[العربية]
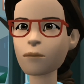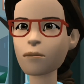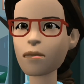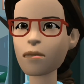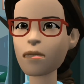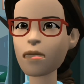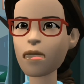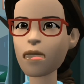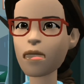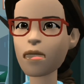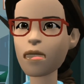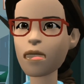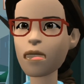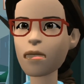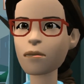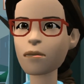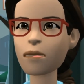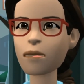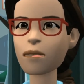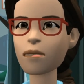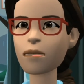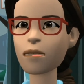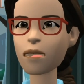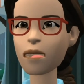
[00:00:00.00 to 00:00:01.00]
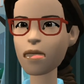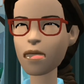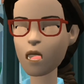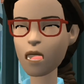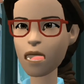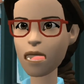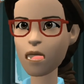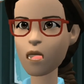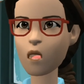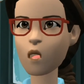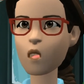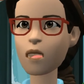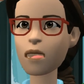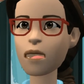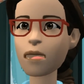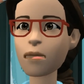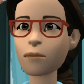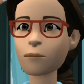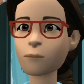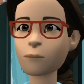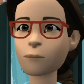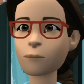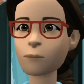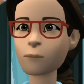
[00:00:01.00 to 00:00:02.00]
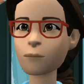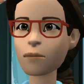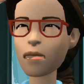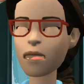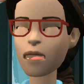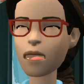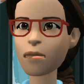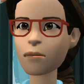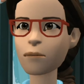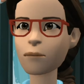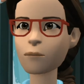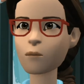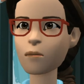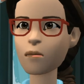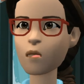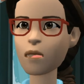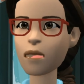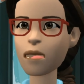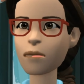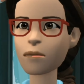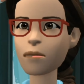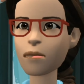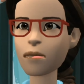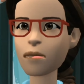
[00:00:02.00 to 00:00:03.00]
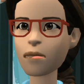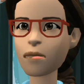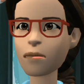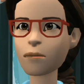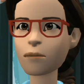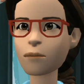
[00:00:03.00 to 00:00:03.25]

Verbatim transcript: وهو بكل جراءه جه وقال لي ان هم قالوا كده